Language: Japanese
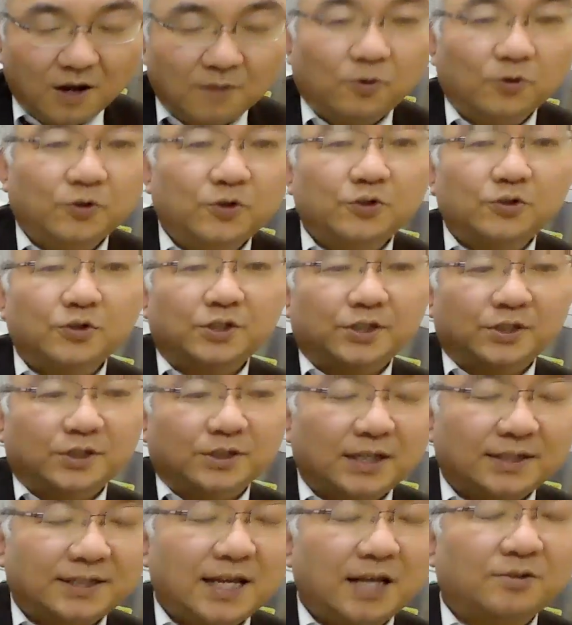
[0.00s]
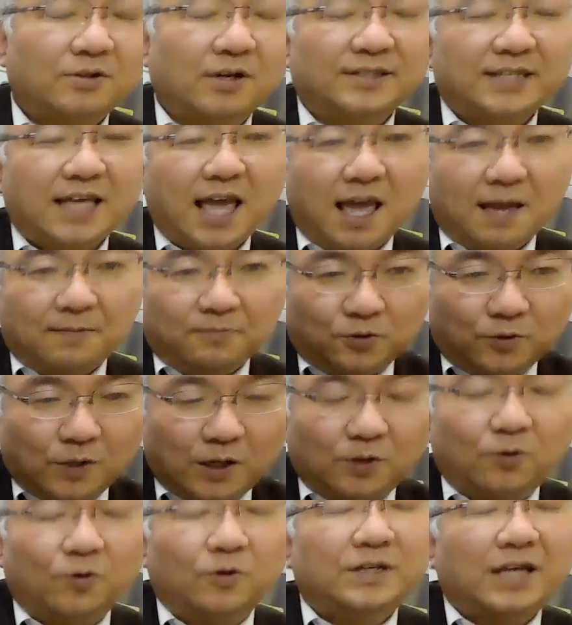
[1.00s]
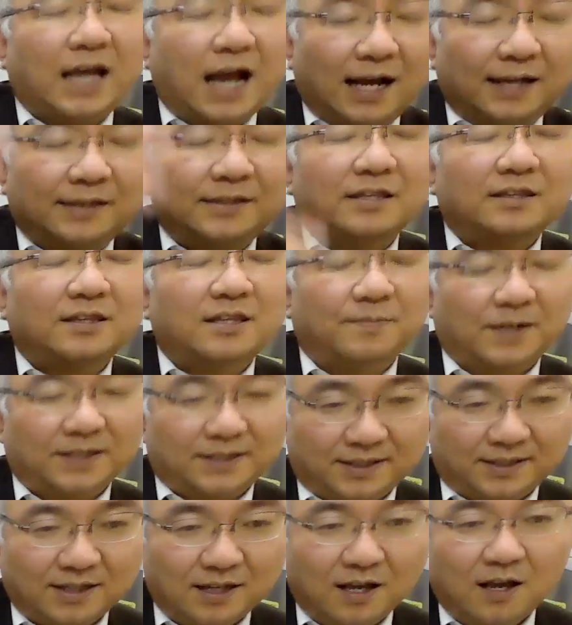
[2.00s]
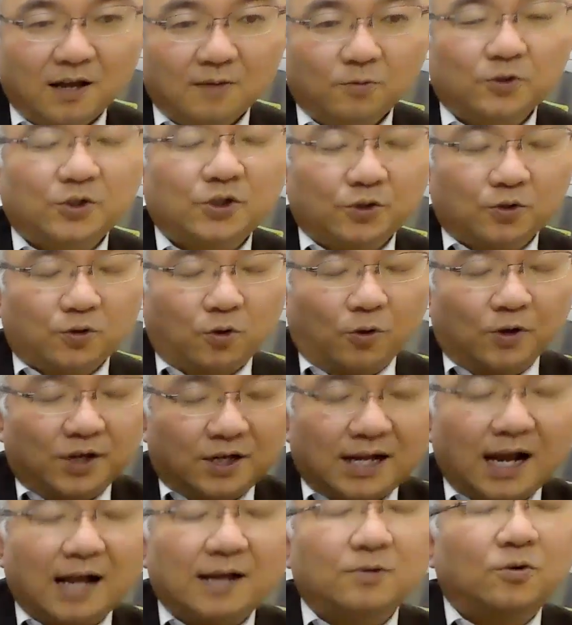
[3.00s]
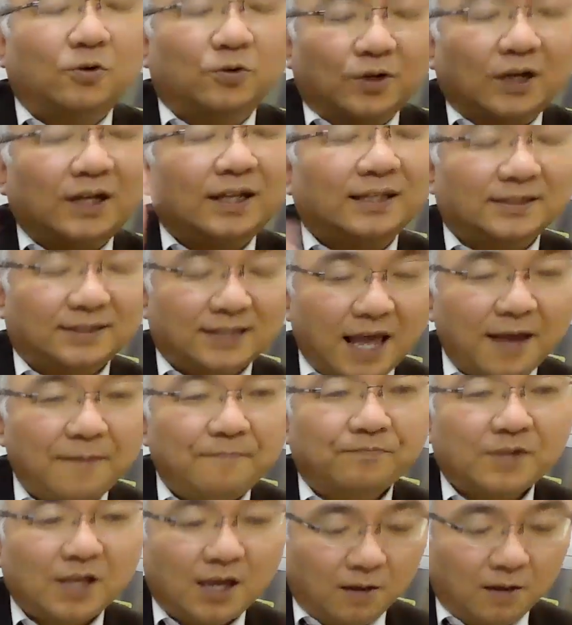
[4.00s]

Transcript: もう優秀な生徒は全部上の方に上がっていってます。もう中高一貫校とかですね。